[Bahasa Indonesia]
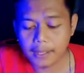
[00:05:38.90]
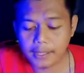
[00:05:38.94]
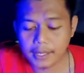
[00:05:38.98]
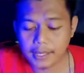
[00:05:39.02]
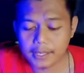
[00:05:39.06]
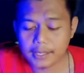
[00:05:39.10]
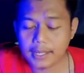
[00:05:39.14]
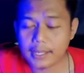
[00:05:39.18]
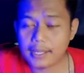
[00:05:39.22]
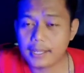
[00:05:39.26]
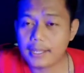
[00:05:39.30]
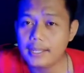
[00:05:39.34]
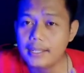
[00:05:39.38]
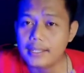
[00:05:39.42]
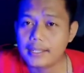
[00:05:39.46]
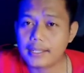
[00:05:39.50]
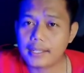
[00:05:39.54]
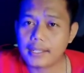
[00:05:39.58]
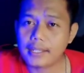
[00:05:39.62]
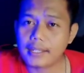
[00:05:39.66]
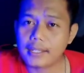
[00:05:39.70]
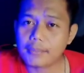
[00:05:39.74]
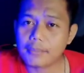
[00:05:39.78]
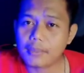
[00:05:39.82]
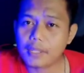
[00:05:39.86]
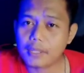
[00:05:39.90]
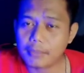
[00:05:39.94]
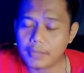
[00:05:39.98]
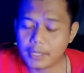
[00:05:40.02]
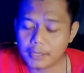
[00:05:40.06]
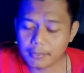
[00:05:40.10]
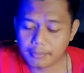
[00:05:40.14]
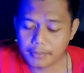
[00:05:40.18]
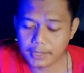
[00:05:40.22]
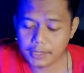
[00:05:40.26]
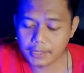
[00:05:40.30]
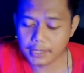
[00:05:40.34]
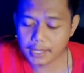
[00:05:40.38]
Nah, jadi di sini
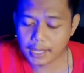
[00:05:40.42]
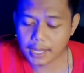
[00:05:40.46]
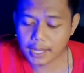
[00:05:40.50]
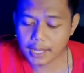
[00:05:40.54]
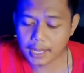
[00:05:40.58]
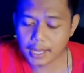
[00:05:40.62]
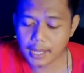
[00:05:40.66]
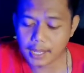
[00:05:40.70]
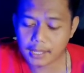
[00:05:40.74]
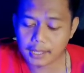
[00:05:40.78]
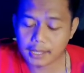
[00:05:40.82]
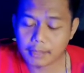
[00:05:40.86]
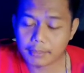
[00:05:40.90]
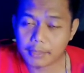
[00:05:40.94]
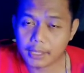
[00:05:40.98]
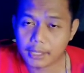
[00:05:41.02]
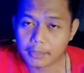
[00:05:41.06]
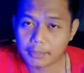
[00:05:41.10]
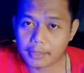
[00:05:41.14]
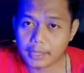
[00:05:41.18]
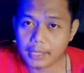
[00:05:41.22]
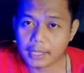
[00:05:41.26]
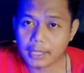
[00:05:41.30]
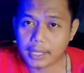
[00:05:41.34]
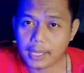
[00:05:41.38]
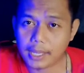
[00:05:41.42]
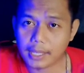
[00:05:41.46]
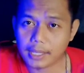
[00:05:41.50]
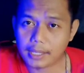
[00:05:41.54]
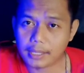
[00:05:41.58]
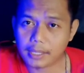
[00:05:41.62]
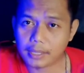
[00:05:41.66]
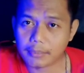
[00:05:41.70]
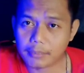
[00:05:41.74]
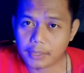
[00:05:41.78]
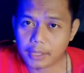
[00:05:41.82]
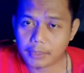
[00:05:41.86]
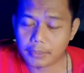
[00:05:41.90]
teman-teman bisa teman-teman lihat
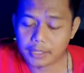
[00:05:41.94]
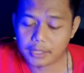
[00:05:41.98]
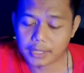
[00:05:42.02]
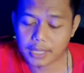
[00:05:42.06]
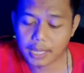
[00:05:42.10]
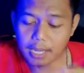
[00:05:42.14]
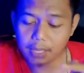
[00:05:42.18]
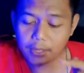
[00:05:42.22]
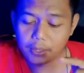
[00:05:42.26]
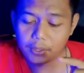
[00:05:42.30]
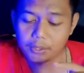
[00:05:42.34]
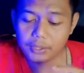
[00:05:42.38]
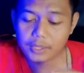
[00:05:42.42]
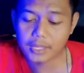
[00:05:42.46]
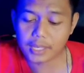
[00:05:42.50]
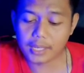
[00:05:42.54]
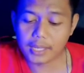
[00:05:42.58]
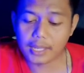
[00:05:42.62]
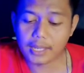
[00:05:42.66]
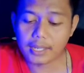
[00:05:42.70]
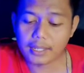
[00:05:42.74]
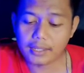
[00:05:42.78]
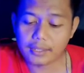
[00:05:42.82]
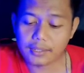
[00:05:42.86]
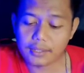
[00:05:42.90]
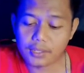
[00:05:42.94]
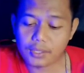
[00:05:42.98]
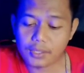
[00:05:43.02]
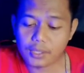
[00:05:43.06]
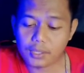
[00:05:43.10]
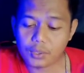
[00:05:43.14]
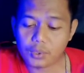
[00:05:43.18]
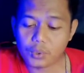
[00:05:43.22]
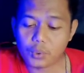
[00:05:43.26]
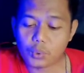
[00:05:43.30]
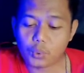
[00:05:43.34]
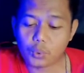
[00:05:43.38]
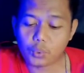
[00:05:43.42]
ya teman-teman saldo saya di
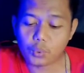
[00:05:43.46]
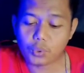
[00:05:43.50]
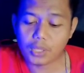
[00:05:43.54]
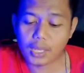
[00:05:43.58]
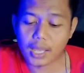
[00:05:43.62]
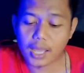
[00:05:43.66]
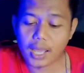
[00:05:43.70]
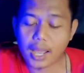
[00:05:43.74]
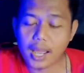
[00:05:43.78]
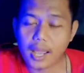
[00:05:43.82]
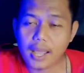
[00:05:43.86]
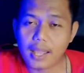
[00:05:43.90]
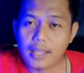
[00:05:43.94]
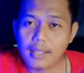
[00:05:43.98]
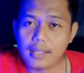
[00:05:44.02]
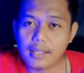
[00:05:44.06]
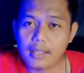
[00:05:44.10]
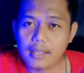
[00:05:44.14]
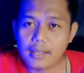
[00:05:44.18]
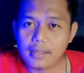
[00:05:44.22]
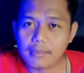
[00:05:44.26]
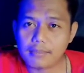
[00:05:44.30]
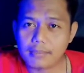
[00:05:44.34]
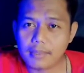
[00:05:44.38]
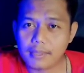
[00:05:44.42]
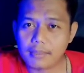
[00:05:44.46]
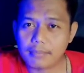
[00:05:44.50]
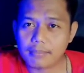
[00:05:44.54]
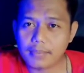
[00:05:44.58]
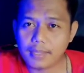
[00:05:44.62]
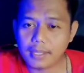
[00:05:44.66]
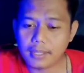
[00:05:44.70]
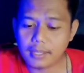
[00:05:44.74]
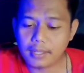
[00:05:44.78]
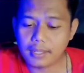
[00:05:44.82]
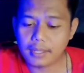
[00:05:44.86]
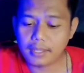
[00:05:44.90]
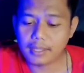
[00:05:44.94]
sini sudah
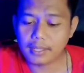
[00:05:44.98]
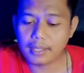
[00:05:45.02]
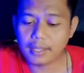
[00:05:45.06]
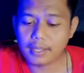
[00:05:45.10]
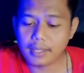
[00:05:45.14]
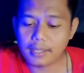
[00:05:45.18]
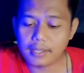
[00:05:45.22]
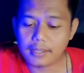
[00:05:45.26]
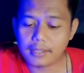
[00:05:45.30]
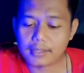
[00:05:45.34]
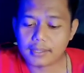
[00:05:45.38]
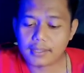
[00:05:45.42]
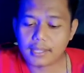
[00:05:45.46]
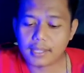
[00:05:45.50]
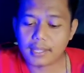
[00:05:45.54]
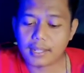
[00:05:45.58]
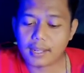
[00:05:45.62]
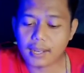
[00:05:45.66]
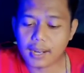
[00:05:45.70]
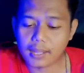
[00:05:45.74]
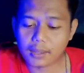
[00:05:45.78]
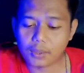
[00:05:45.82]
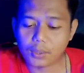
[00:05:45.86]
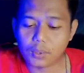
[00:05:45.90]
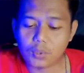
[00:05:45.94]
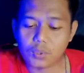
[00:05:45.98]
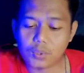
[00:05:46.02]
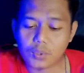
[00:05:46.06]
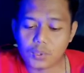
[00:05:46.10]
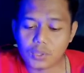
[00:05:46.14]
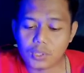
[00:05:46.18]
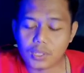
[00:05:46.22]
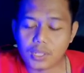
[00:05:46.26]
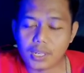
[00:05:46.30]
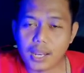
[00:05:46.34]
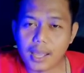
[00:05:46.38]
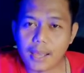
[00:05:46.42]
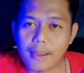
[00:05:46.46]
memiliki
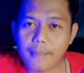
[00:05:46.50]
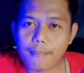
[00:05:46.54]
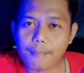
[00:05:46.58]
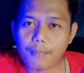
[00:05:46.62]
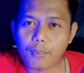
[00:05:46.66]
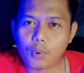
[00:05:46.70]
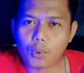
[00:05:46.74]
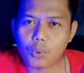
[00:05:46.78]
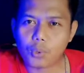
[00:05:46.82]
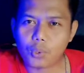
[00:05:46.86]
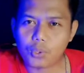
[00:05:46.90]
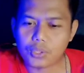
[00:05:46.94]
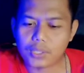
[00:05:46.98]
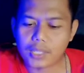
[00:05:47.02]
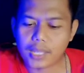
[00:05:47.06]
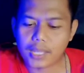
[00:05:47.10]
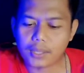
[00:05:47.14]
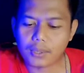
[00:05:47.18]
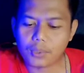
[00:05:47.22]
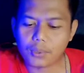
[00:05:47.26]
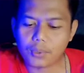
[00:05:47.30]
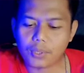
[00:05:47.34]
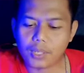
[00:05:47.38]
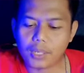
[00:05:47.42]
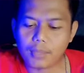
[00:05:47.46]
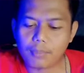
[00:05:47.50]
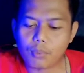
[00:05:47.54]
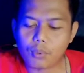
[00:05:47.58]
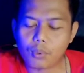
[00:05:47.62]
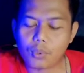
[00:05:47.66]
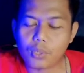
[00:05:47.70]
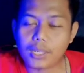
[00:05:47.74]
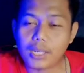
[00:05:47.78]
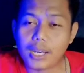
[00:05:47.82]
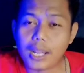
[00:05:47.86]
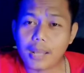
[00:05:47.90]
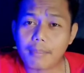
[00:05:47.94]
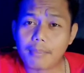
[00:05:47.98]

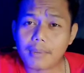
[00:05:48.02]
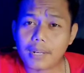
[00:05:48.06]
Rp161.600